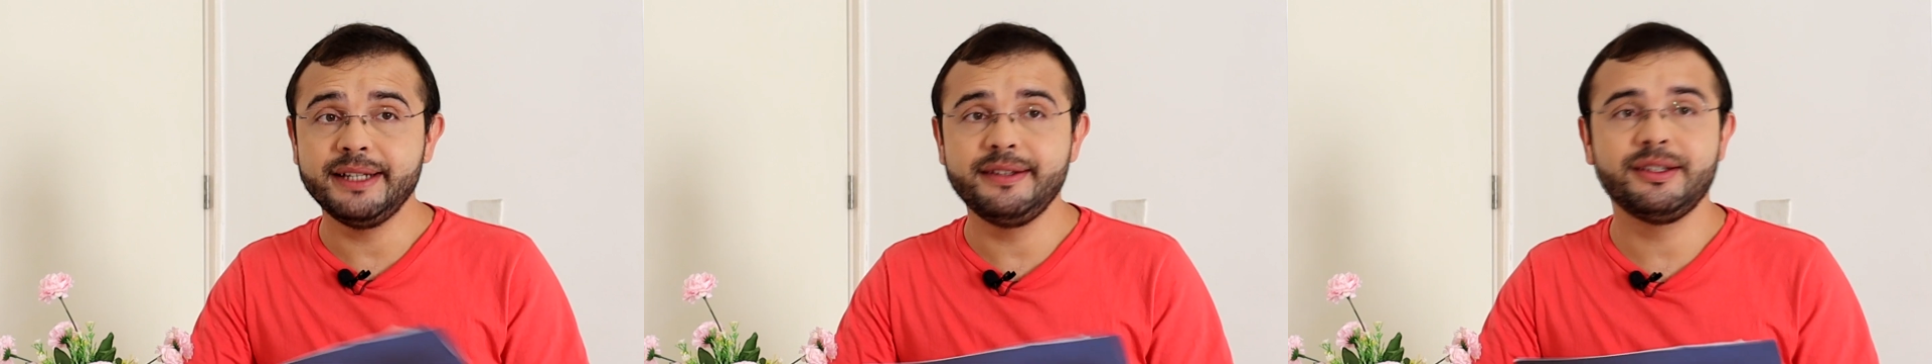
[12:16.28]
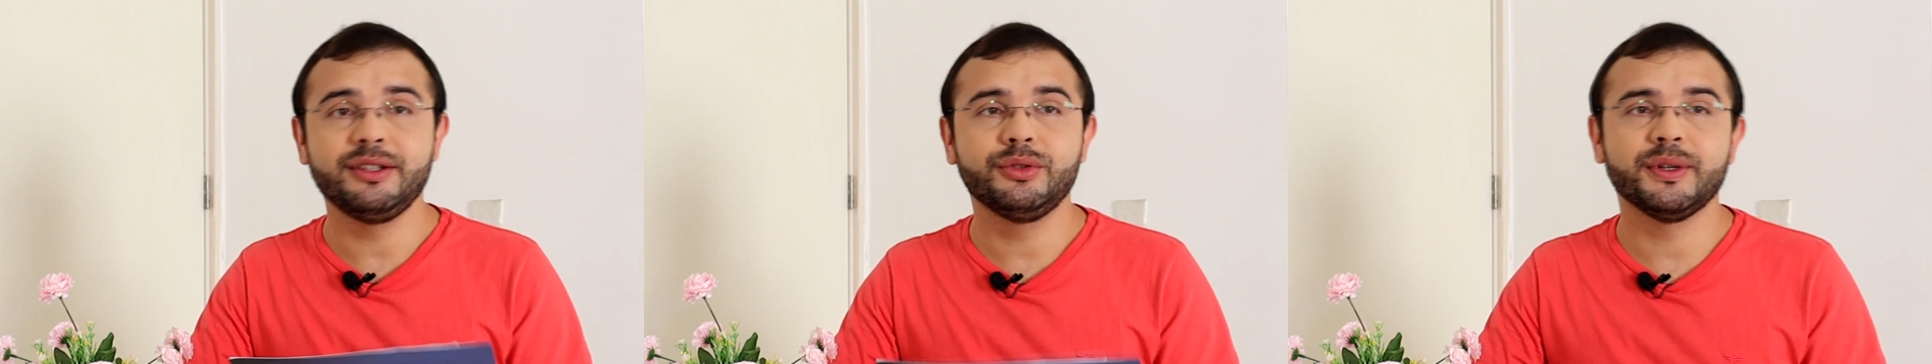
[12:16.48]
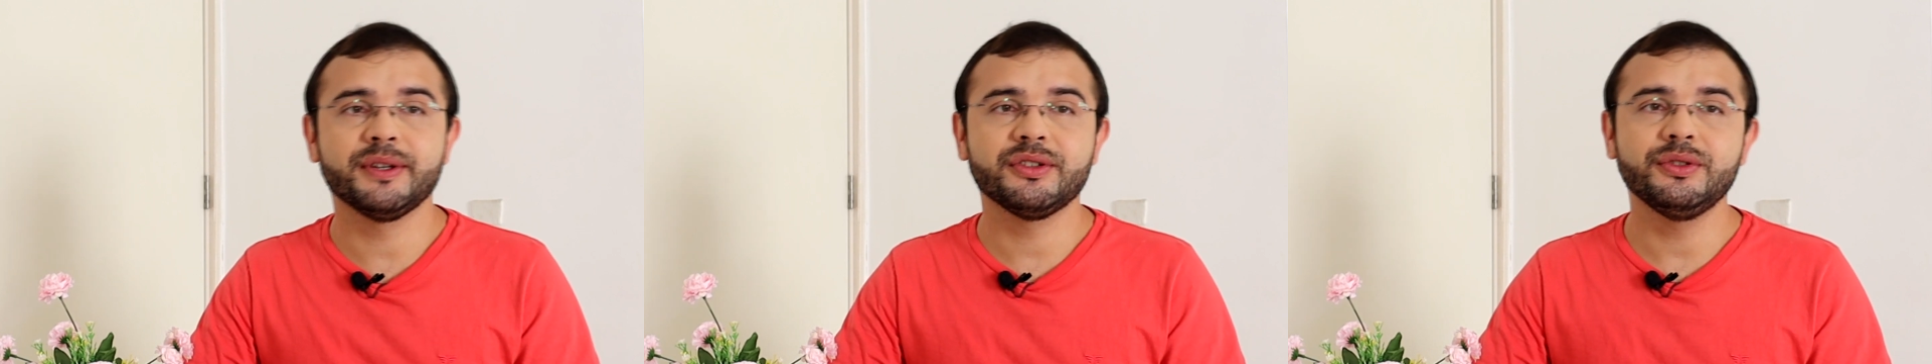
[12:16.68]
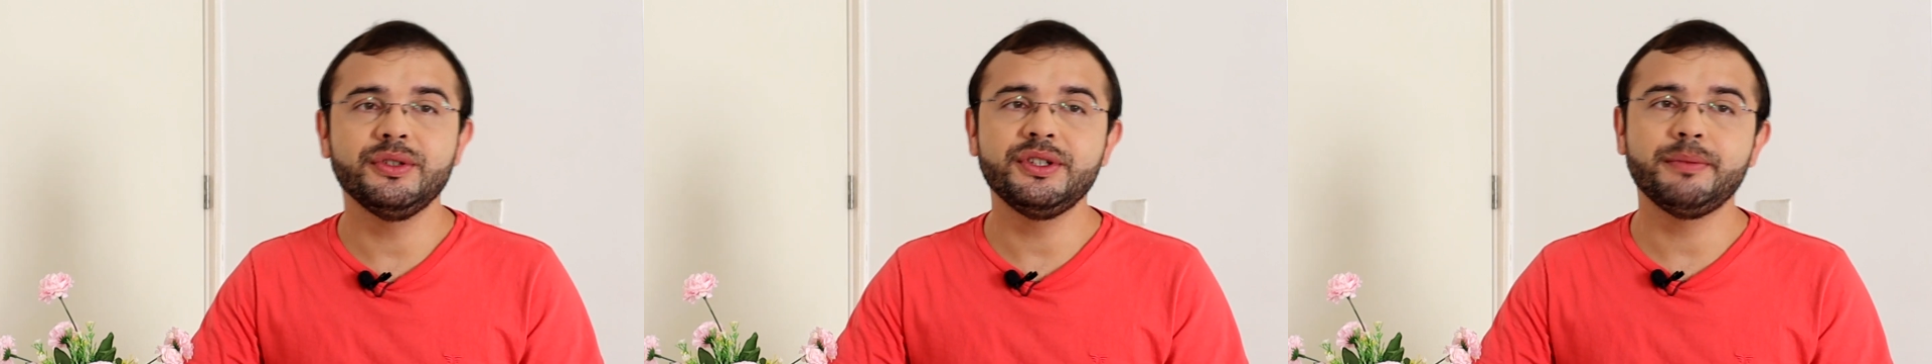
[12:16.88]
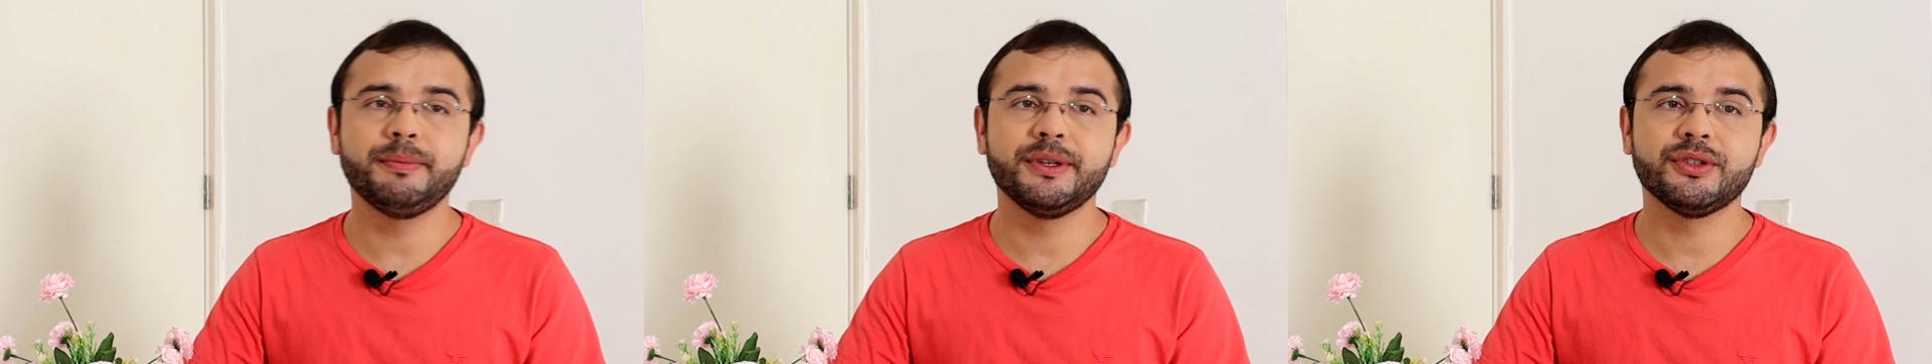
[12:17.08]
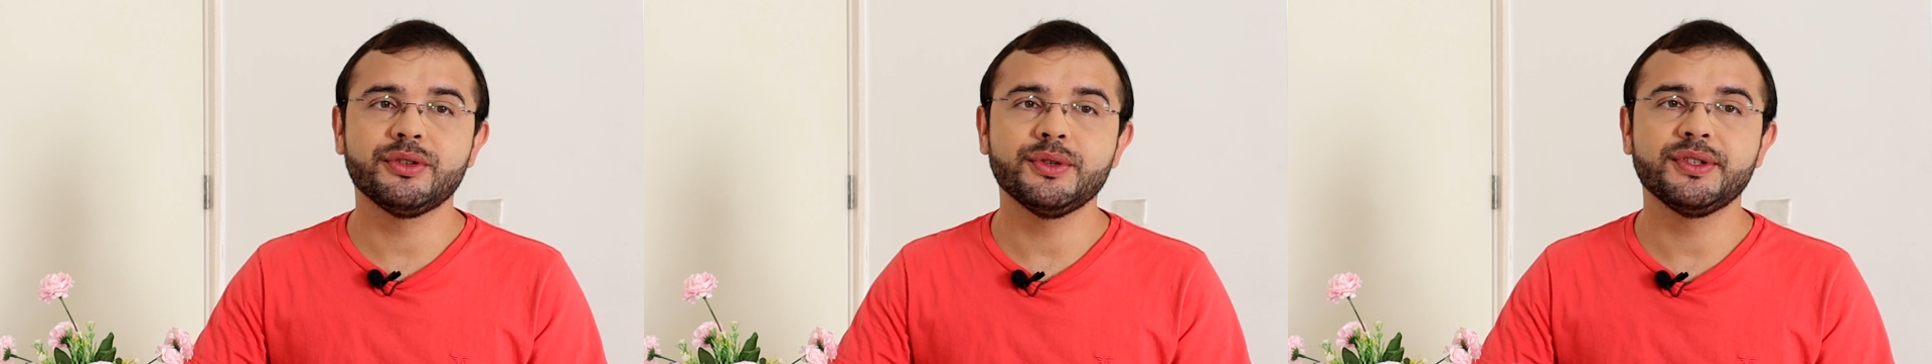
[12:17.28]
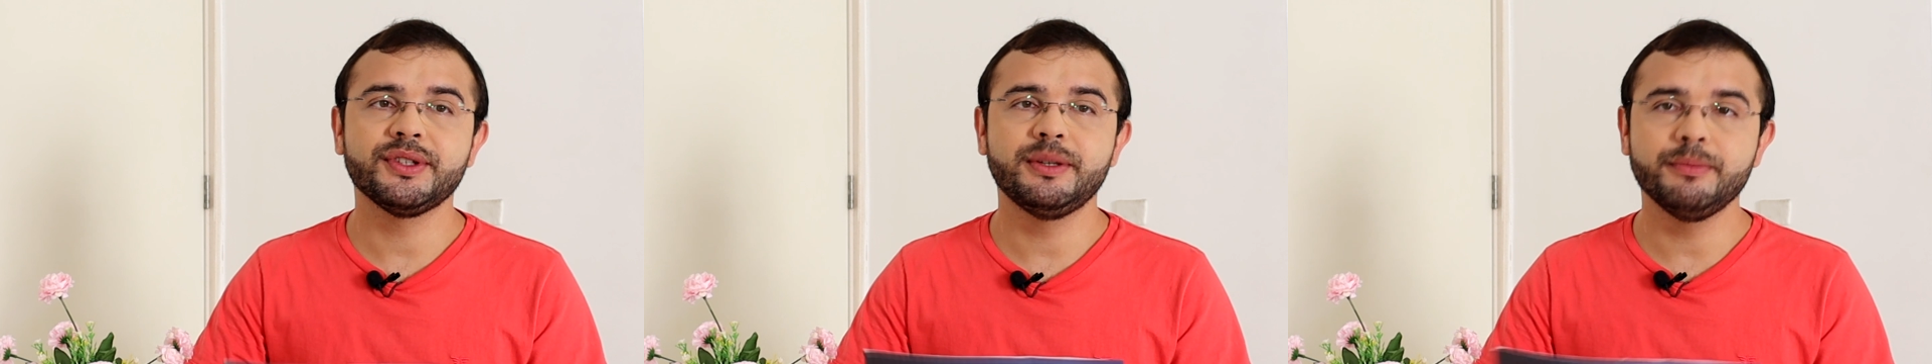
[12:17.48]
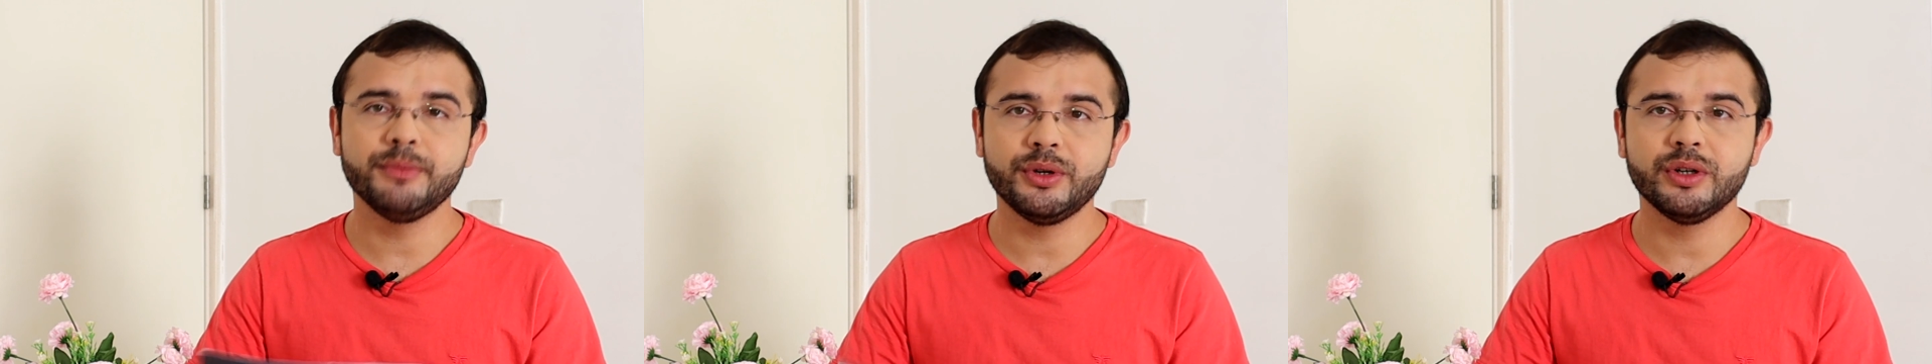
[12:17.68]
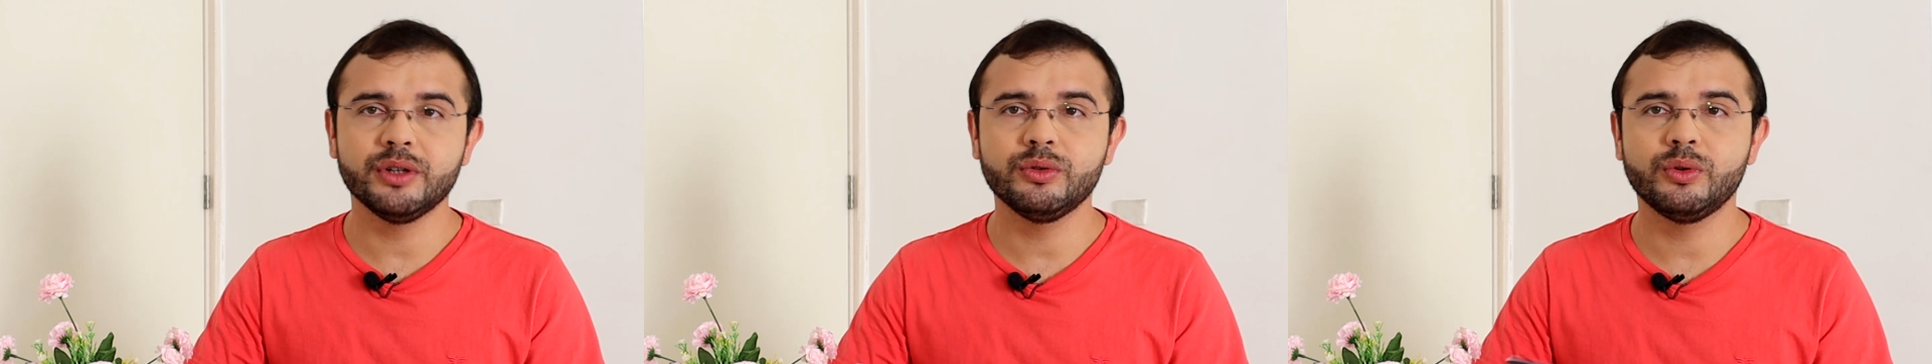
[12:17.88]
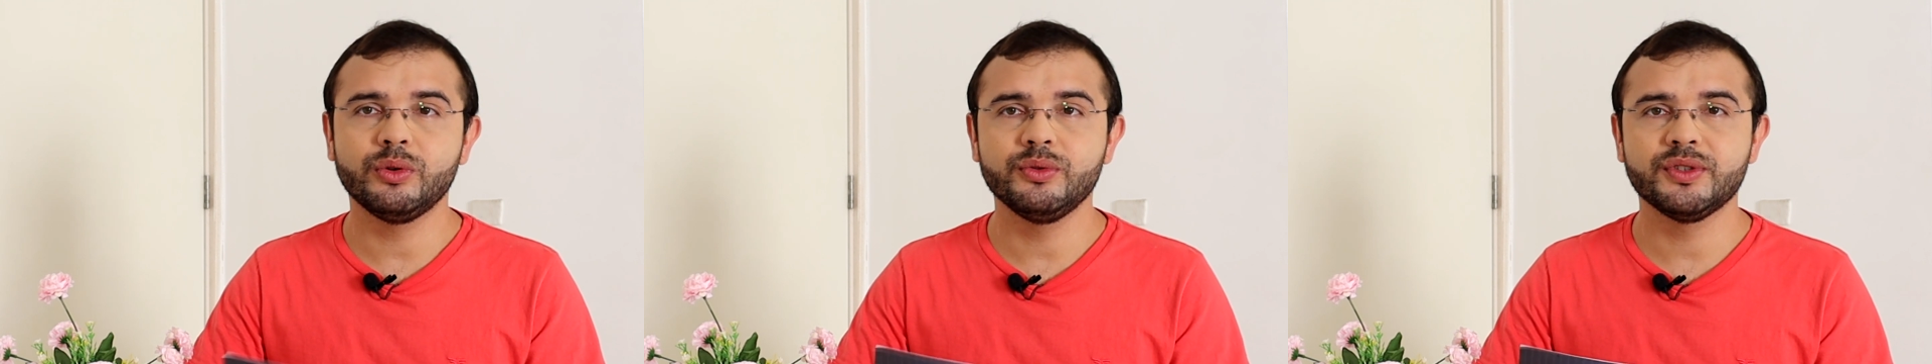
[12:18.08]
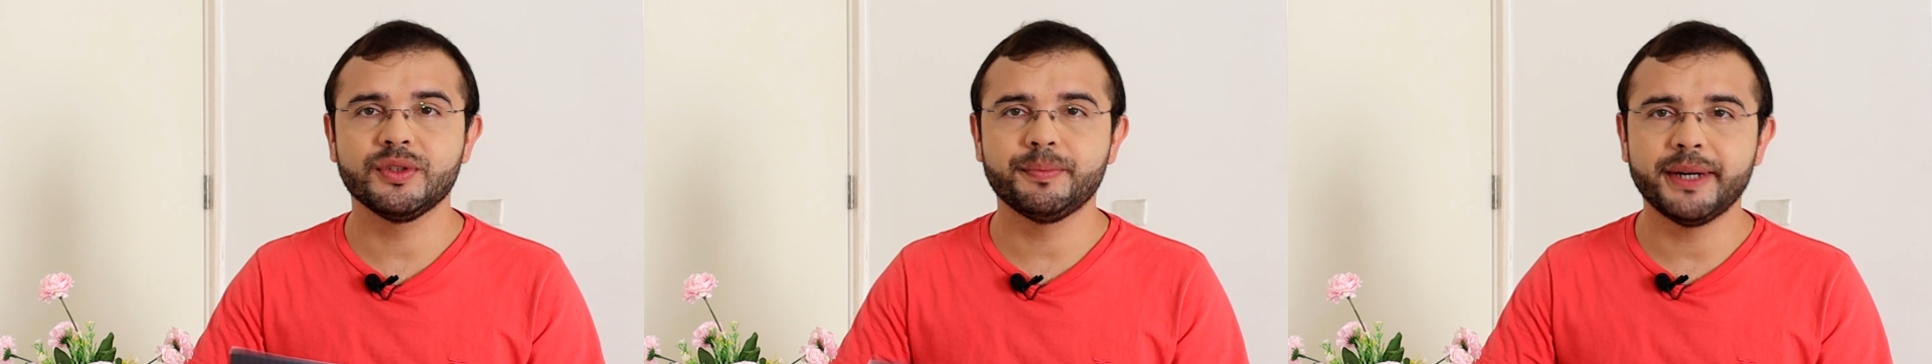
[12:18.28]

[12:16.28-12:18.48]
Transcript: Tem situações de pessoas que moram com os